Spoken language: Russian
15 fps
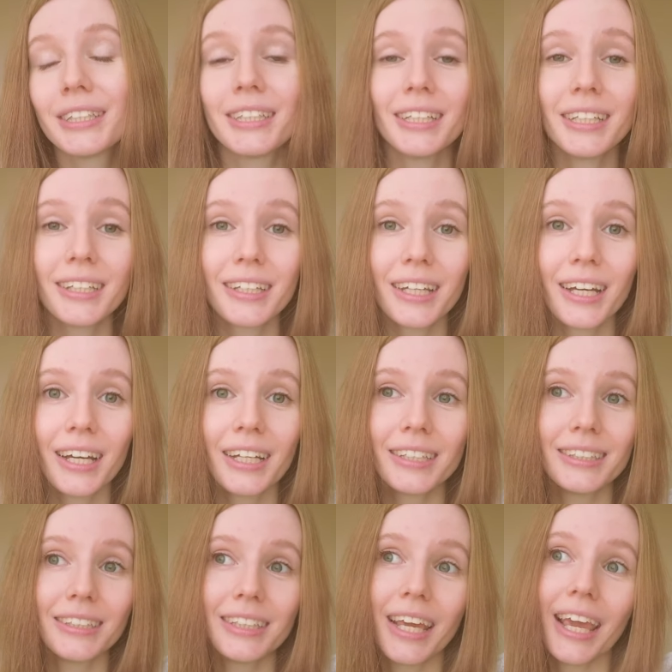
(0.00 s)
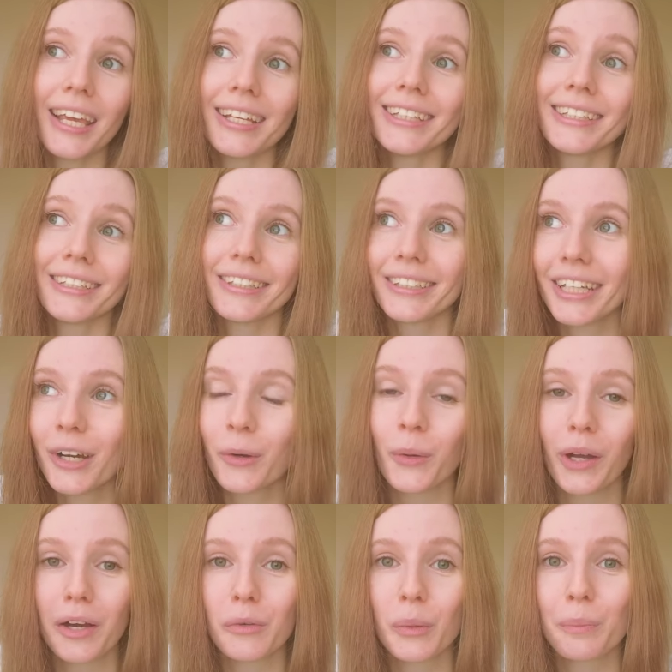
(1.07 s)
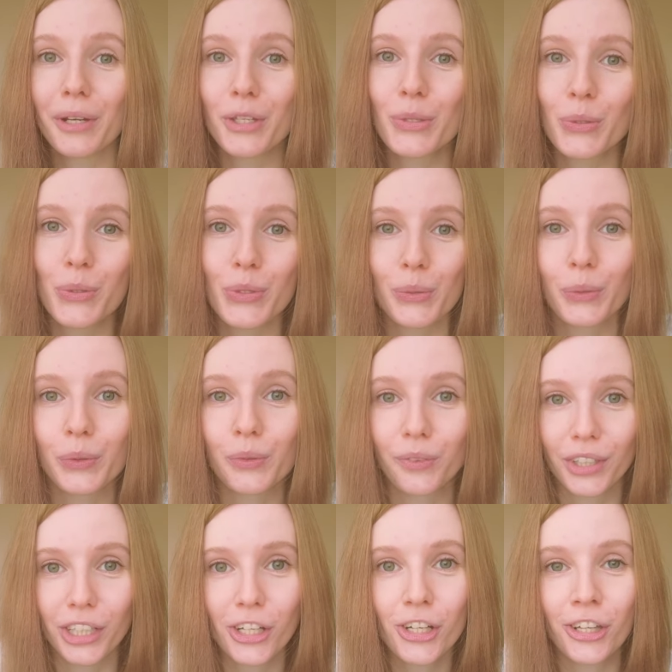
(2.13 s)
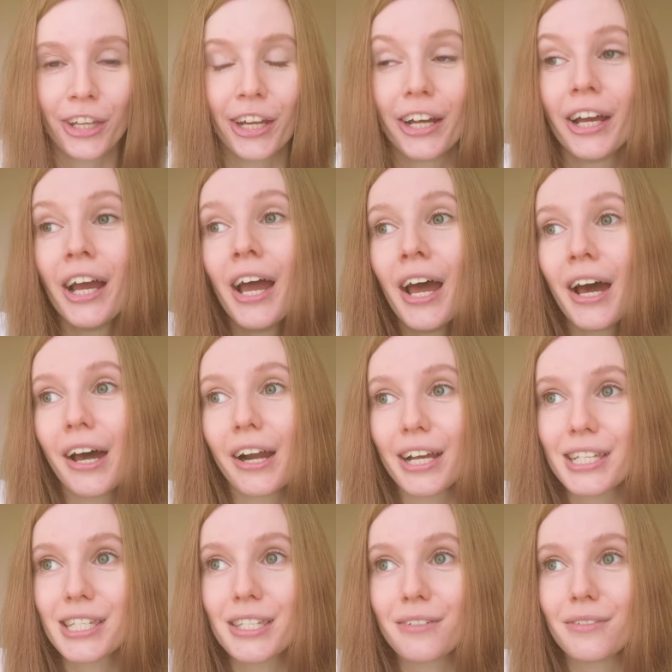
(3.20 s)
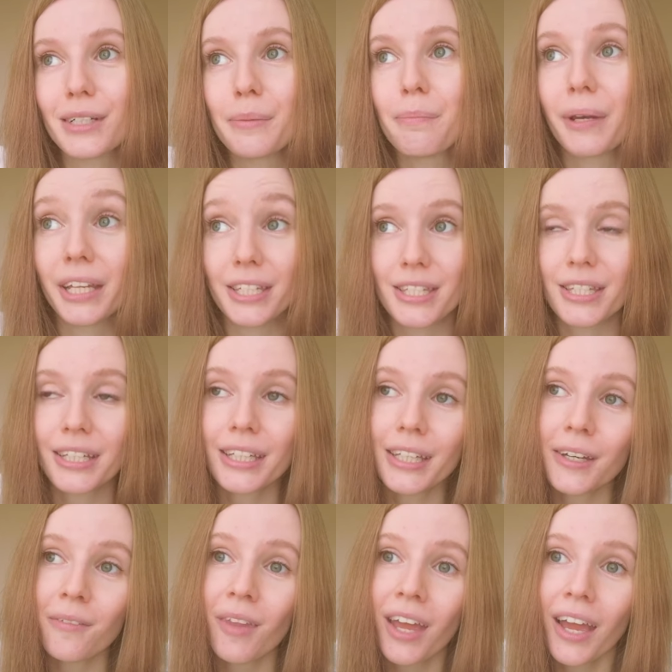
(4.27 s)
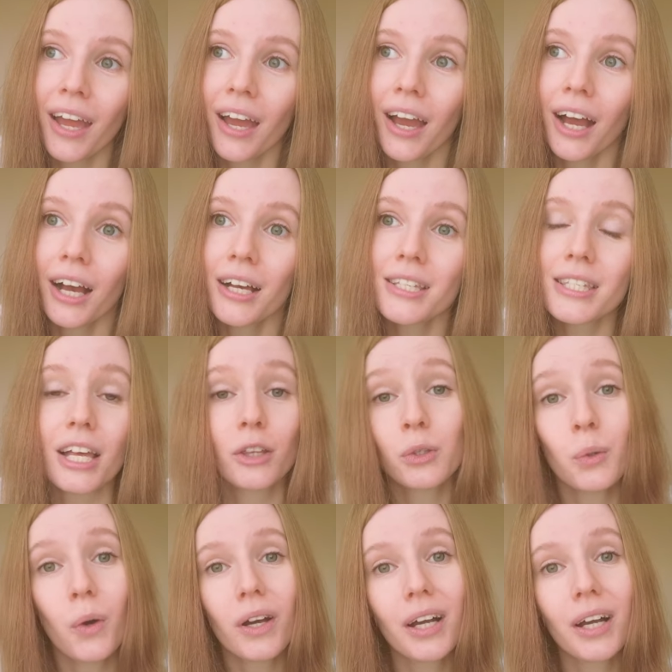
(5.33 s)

Тина не из тех, у кого присутствуют внешние расовые признаки, Зато,